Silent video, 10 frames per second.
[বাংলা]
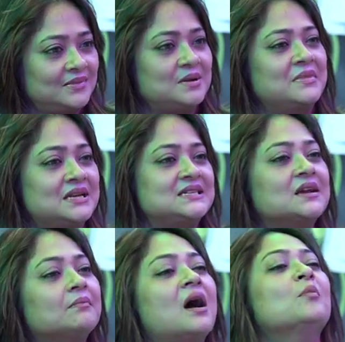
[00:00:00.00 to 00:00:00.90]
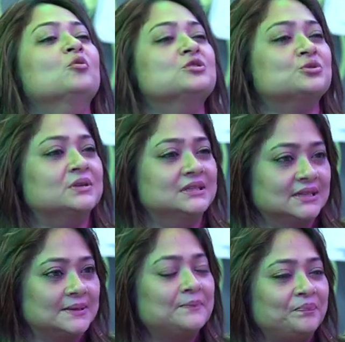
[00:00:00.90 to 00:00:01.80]
মানে মেয়েটিকে মা বলছো
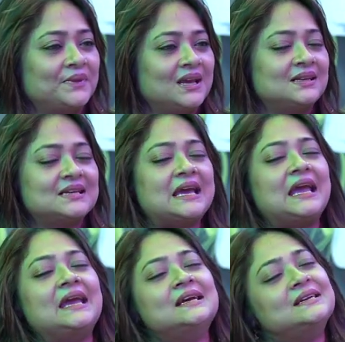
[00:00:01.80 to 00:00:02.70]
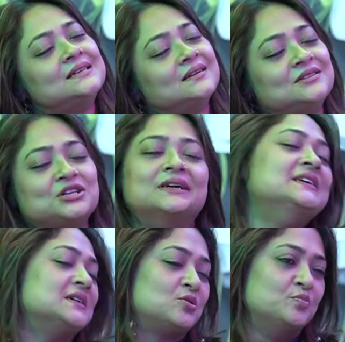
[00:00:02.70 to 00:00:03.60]
নিজের তো এই
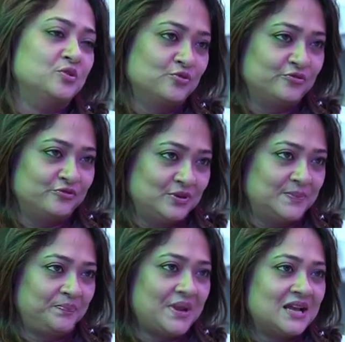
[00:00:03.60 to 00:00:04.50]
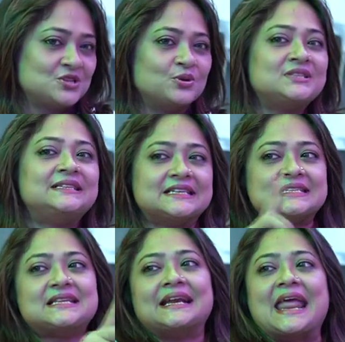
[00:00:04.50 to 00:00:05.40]
জার্নিটা খুব বিউটিফুল সো দিস
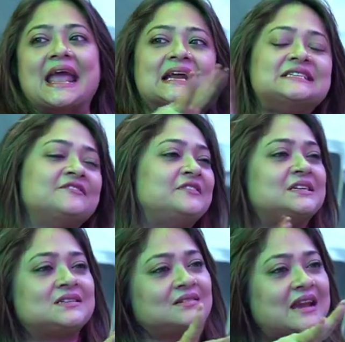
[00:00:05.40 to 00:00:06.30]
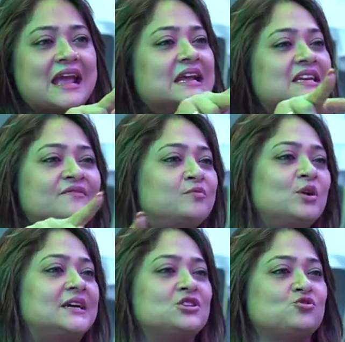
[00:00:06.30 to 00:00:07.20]
ইজ দ্য নেগেটিভ ইট নেগেটিভ
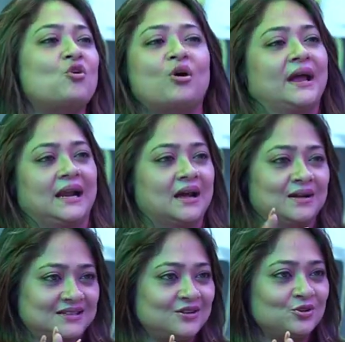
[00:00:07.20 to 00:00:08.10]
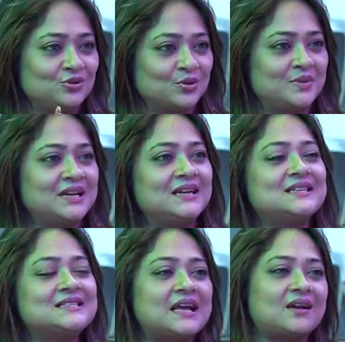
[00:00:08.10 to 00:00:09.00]
বলে কিছু হয় না জানো তো মানে ইট
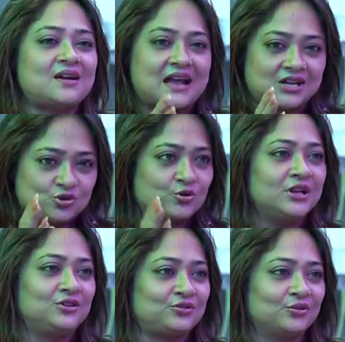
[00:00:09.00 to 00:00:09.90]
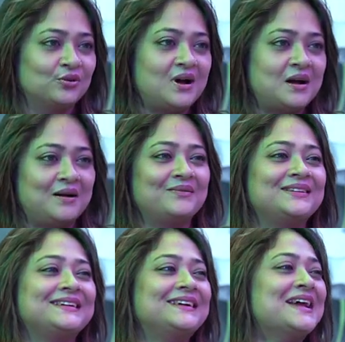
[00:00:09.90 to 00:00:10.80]
ইজ লাইক একটা চরিত্র
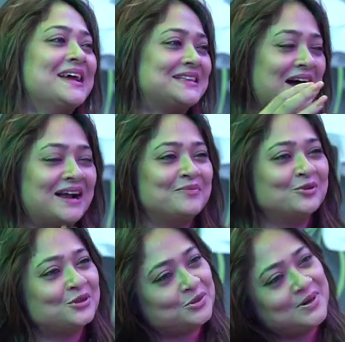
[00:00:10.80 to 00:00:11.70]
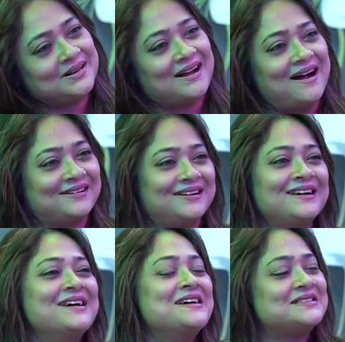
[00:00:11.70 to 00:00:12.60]
আমাদের তার মধ্যে তোমার ডাক
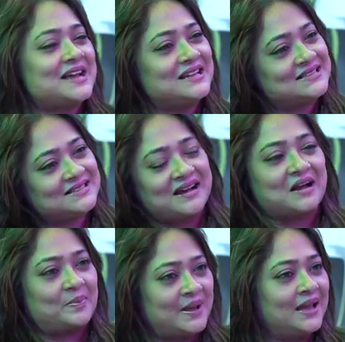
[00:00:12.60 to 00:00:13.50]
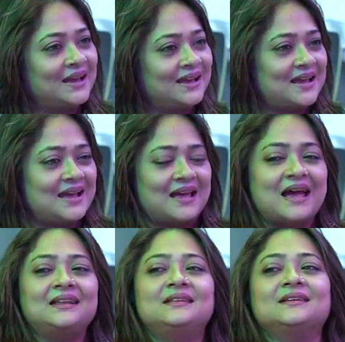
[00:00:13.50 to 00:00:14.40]
সাইডস থাকবেই
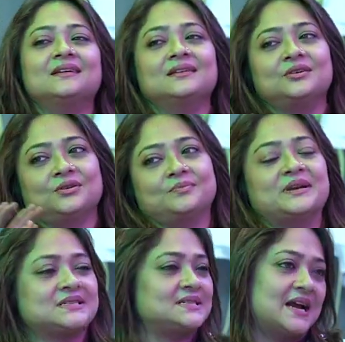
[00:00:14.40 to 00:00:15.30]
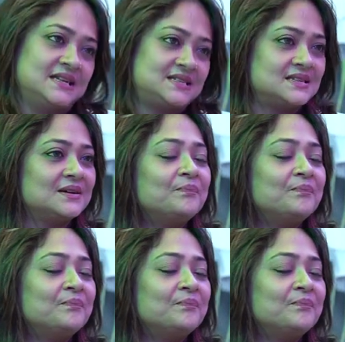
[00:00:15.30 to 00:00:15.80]
অ্যান্ড ইউ নো বেটার সাইডস